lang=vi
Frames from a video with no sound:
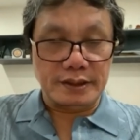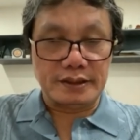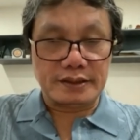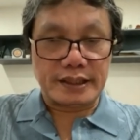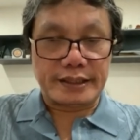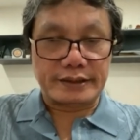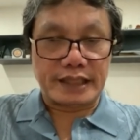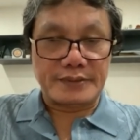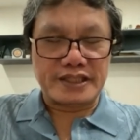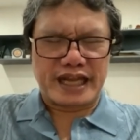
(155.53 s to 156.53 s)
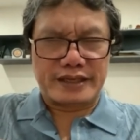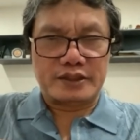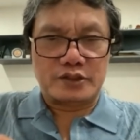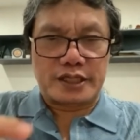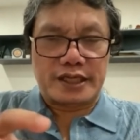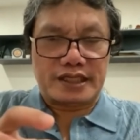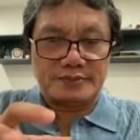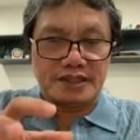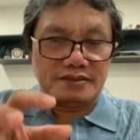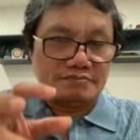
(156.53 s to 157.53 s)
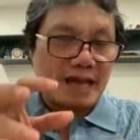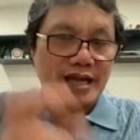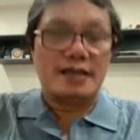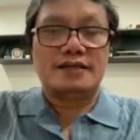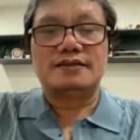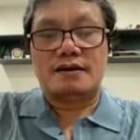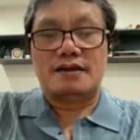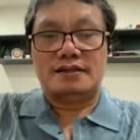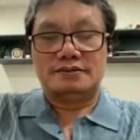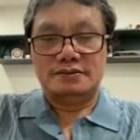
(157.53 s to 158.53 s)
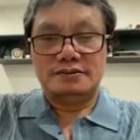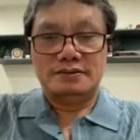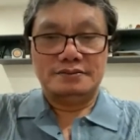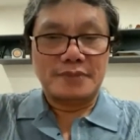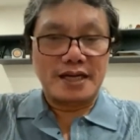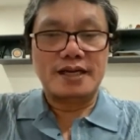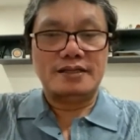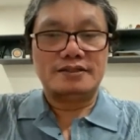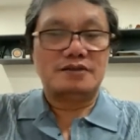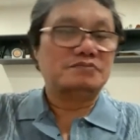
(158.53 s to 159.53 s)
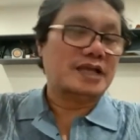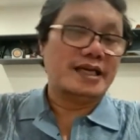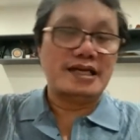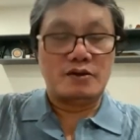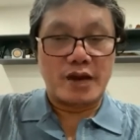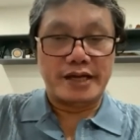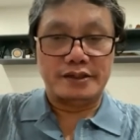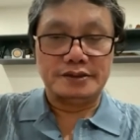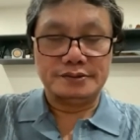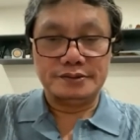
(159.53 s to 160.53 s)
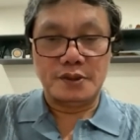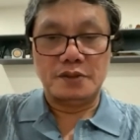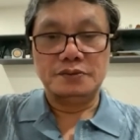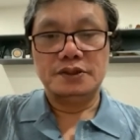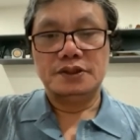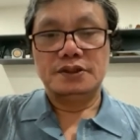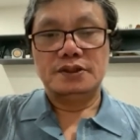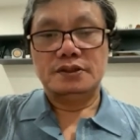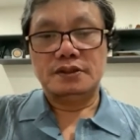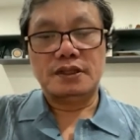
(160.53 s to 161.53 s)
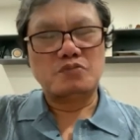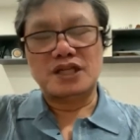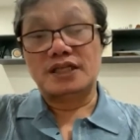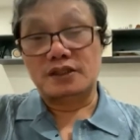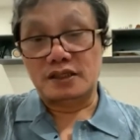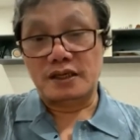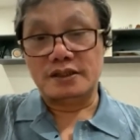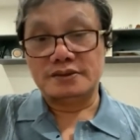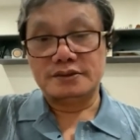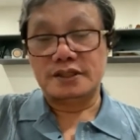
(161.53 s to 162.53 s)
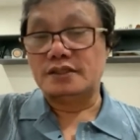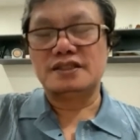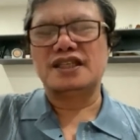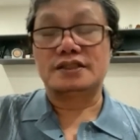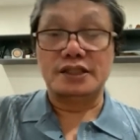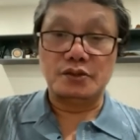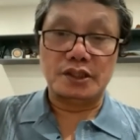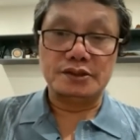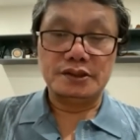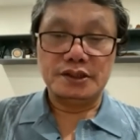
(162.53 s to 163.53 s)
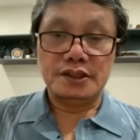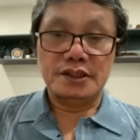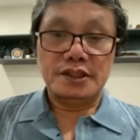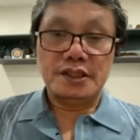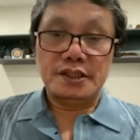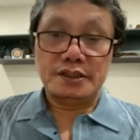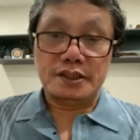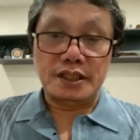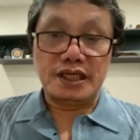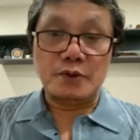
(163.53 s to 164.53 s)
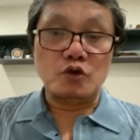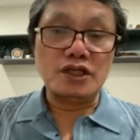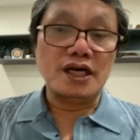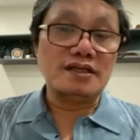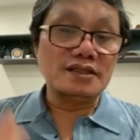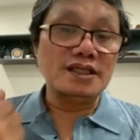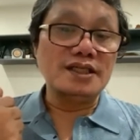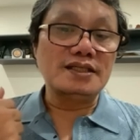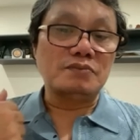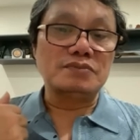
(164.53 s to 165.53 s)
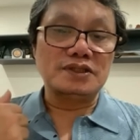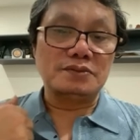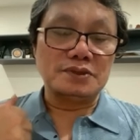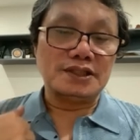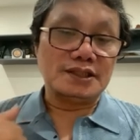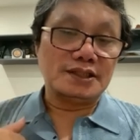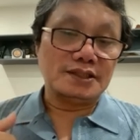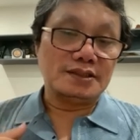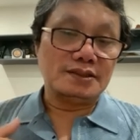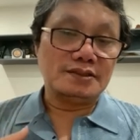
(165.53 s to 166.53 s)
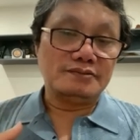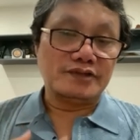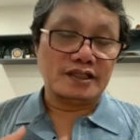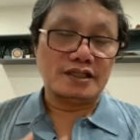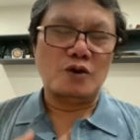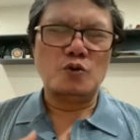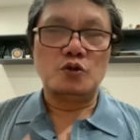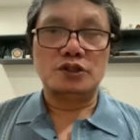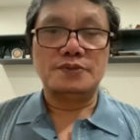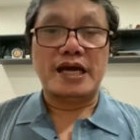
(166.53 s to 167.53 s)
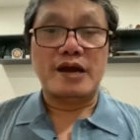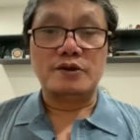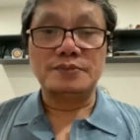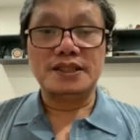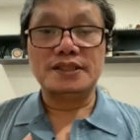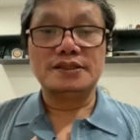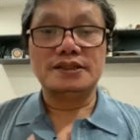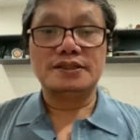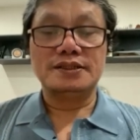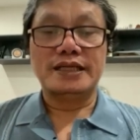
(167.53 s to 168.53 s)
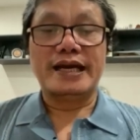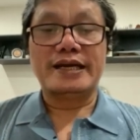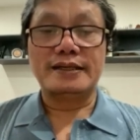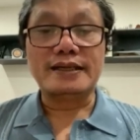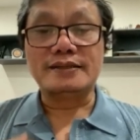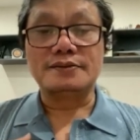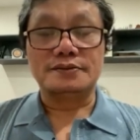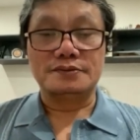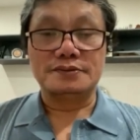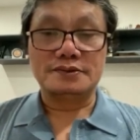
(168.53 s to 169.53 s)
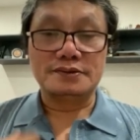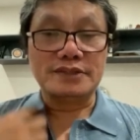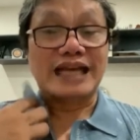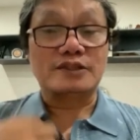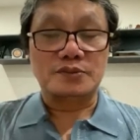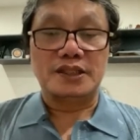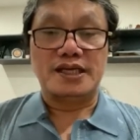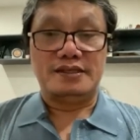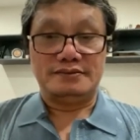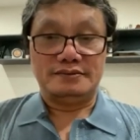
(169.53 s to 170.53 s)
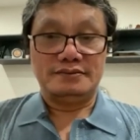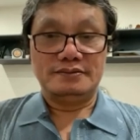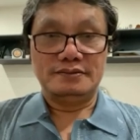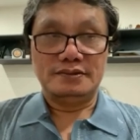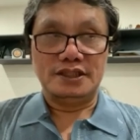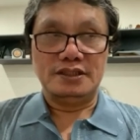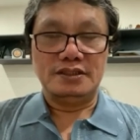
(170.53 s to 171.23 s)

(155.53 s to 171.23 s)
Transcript: các kháng thể mình sản xuất ra cái mình bắt hết cái đó rồi bắt hết rồi xong đẩy ra ngoài rồi đúng không nó không nhân được nữa rồi tự nó triệt tiêu rồi thì cái bộ nhớ nó ghi trong trong cái cái, cái, cái, cái phần sâu của tế bào cái mấy cái, cái, cái gan lách rồi hạch của mình á thì